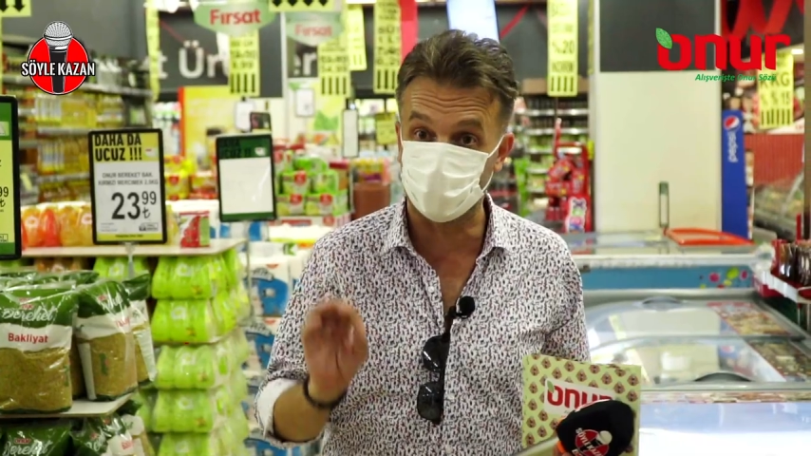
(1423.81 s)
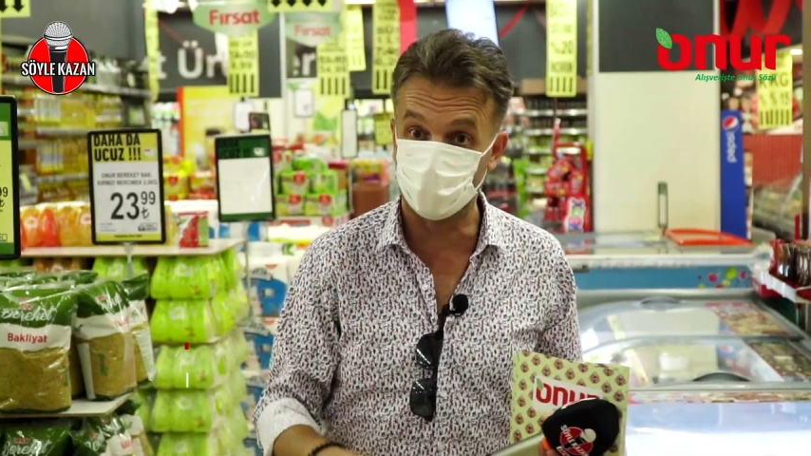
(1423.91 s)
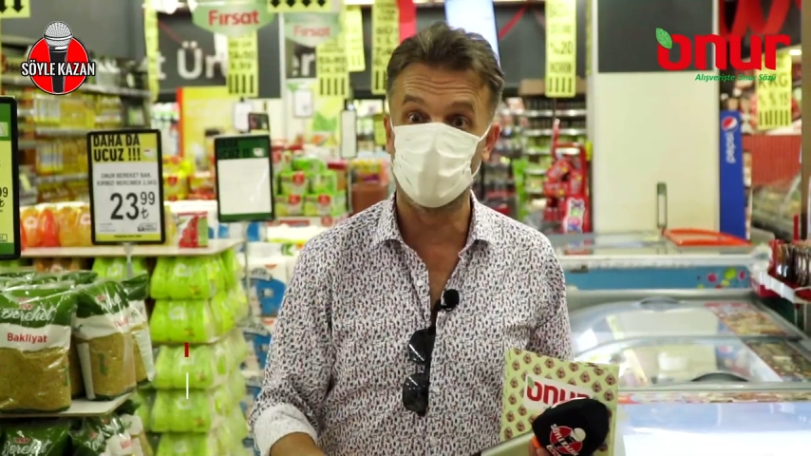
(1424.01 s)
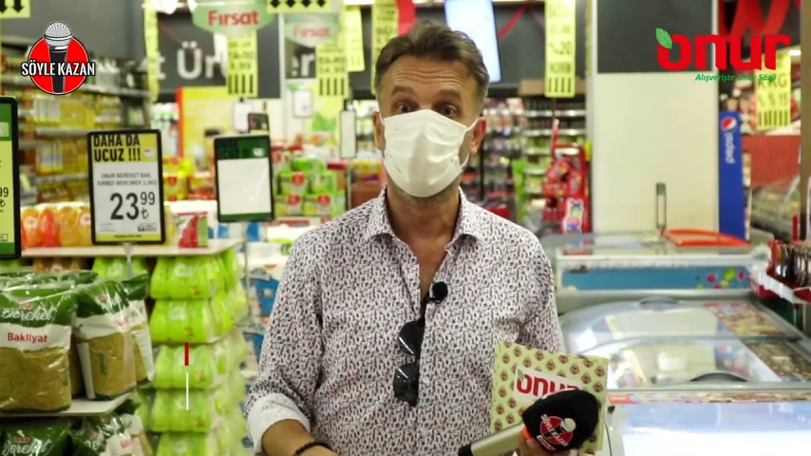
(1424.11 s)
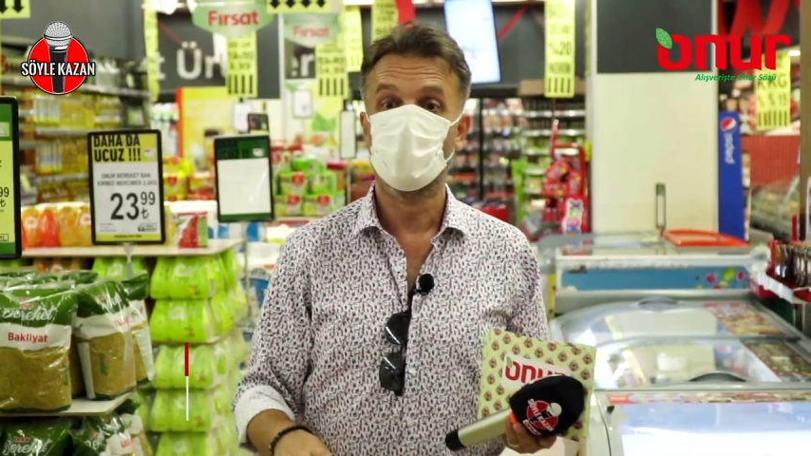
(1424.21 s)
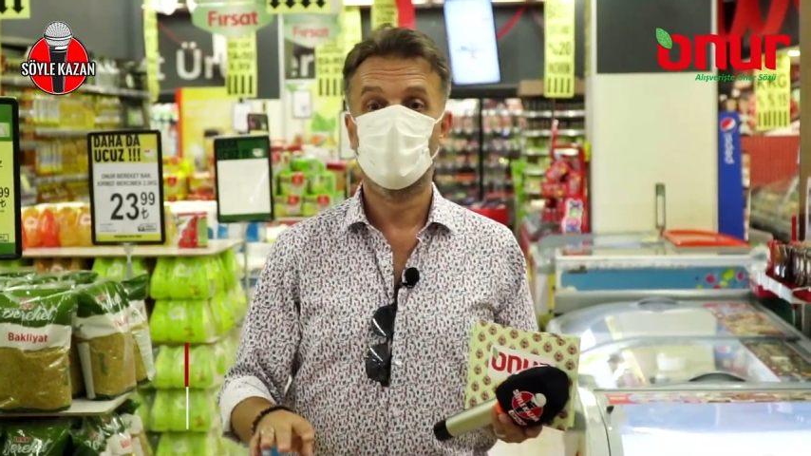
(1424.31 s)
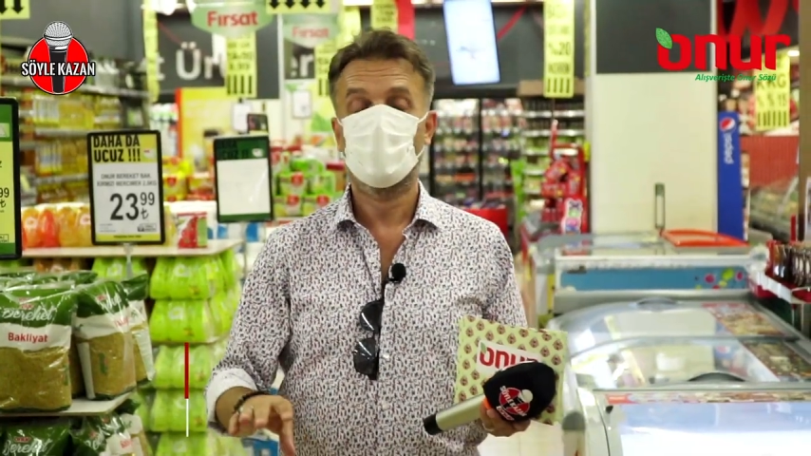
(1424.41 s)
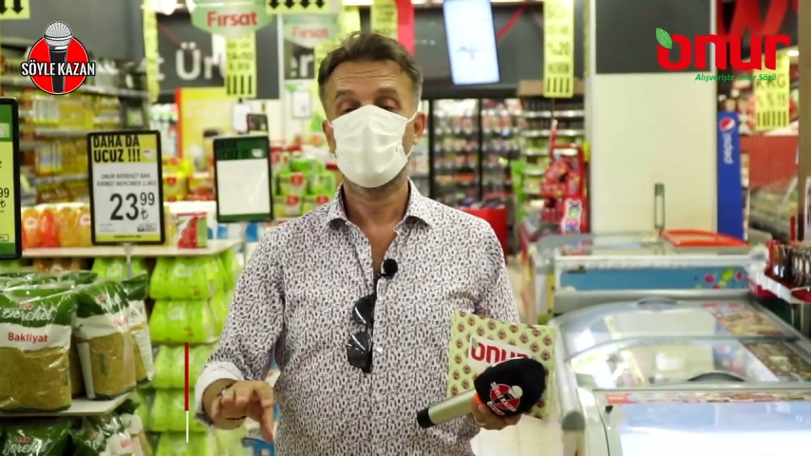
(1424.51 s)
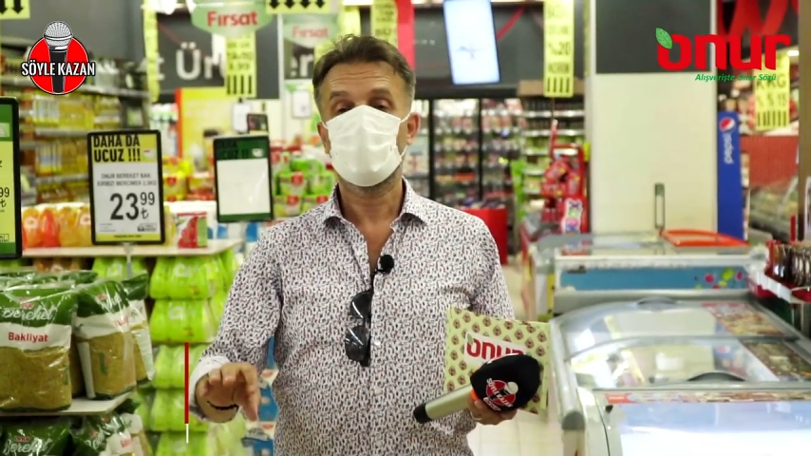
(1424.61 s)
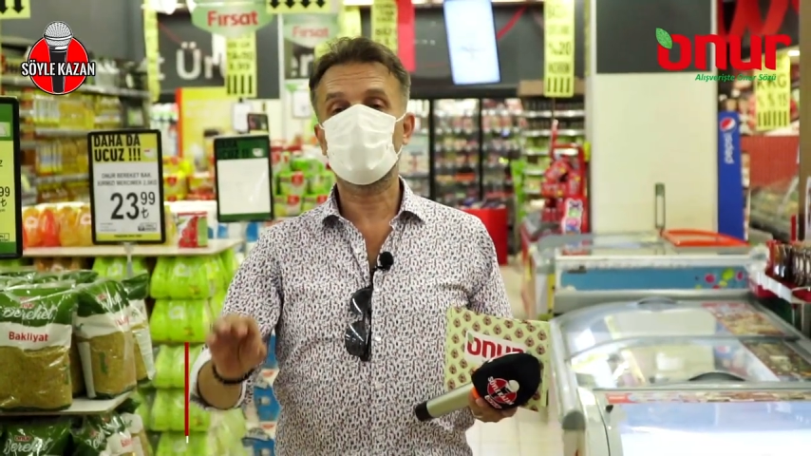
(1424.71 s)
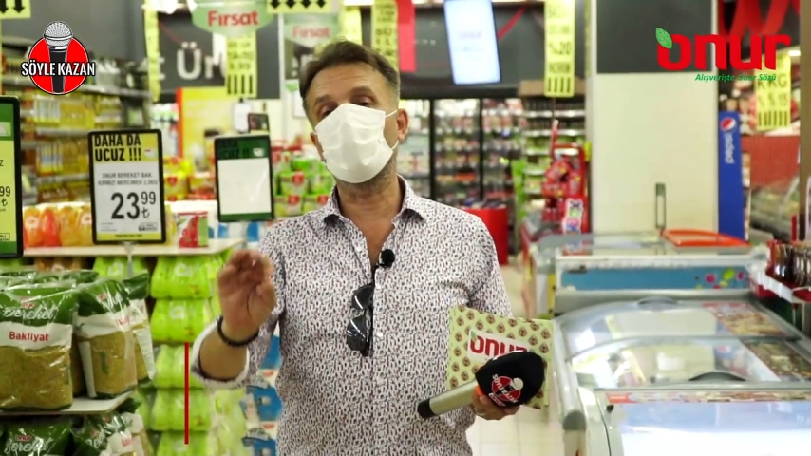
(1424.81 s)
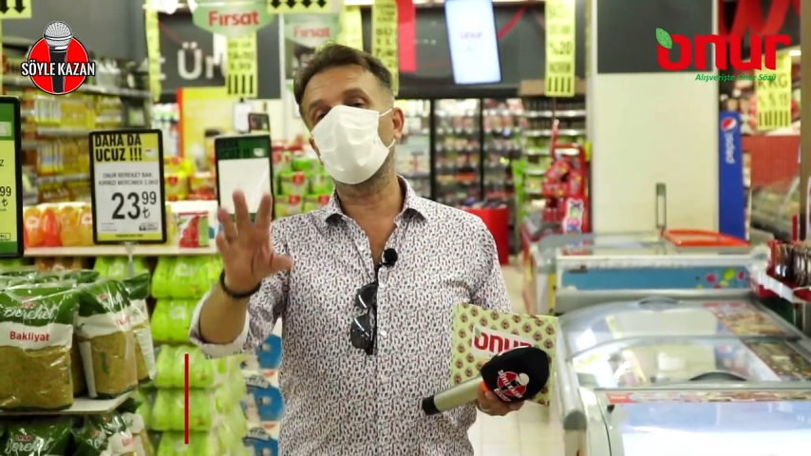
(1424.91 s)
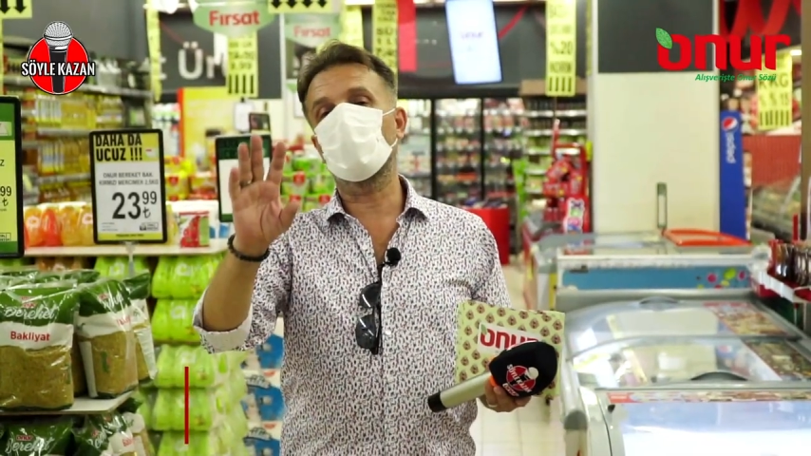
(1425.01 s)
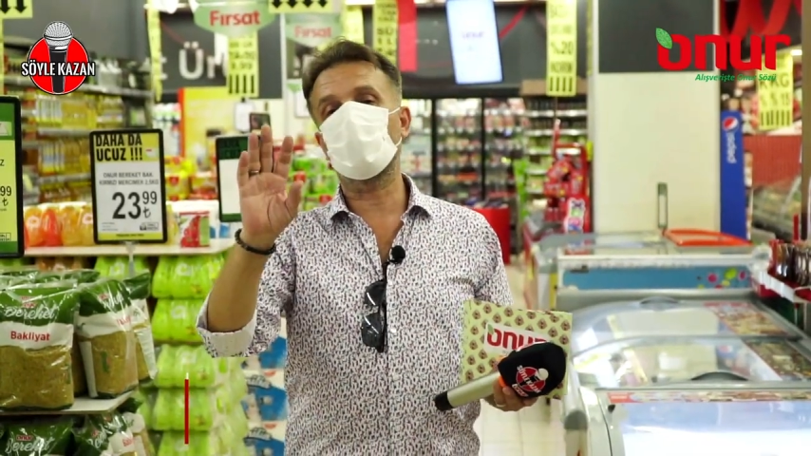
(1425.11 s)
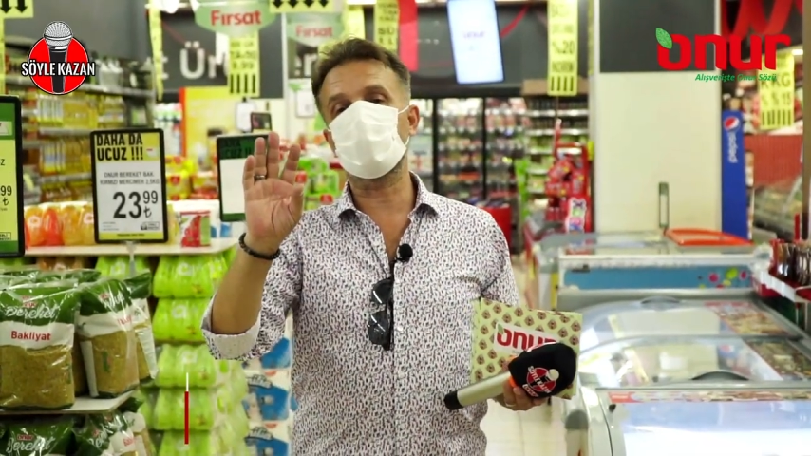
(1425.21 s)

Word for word: Bugün Söyleyen